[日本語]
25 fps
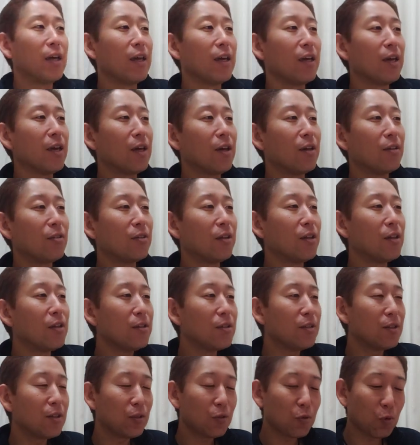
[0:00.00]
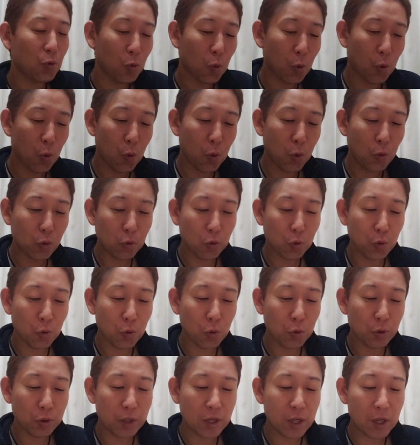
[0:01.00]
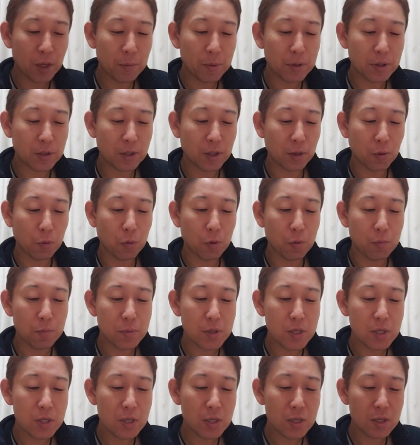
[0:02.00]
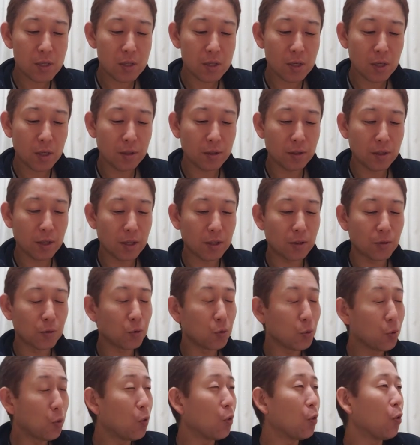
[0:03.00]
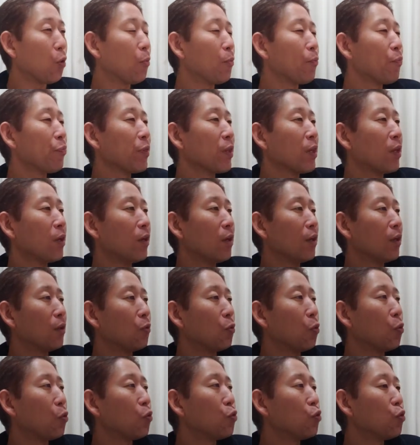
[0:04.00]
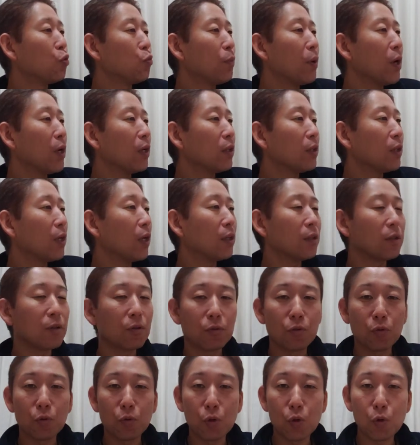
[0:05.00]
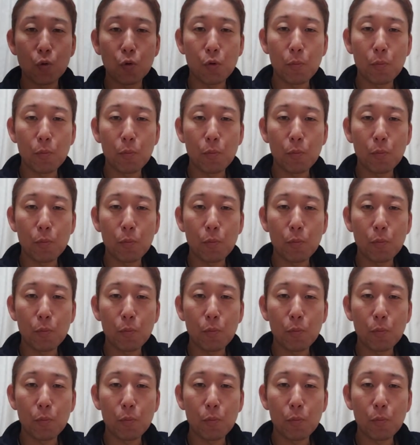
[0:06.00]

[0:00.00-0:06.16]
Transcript: えー、先日放送されました、この misia さんの特番なんですよね。